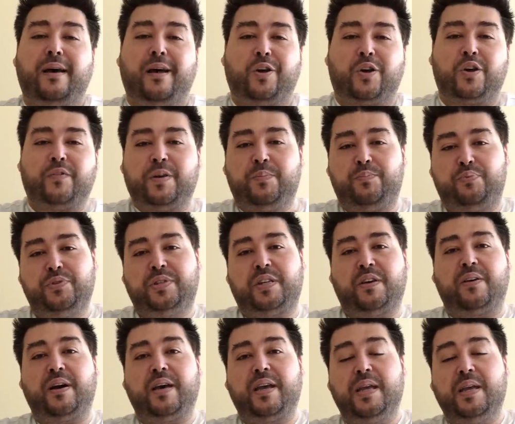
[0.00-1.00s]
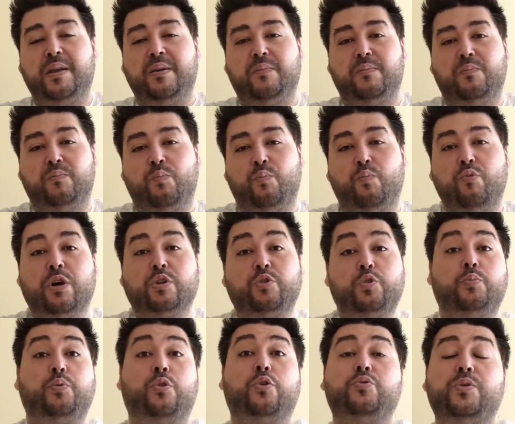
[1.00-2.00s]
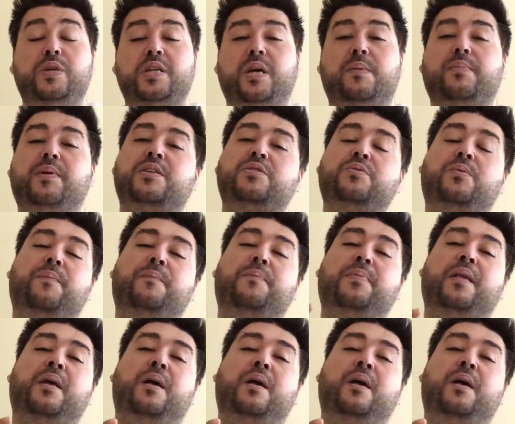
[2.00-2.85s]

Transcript: Alors qu'en fait, plus ça va et moins tu produis, j'ai l'impression.